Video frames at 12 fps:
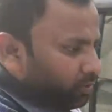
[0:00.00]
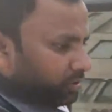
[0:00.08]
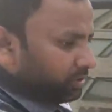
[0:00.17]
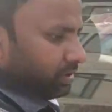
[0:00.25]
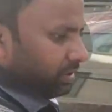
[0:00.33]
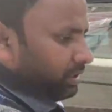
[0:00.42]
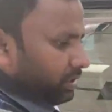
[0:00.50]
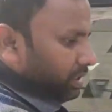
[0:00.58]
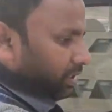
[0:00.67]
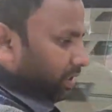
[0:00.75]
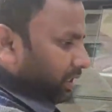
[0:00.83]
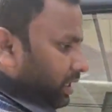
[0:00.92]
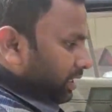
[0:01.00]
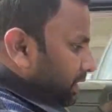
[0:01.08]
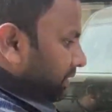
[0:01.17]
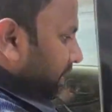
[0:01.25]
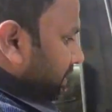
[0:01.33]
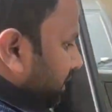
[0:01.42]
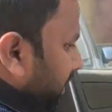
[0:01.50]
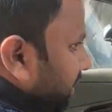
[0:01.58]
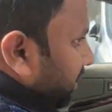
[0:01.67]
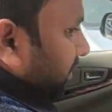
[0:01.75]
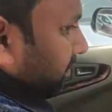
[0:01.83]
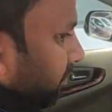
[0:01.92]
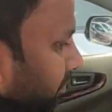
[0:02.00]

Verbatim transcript: हूँ इंटीरियर कैसा है इस गाड़ी का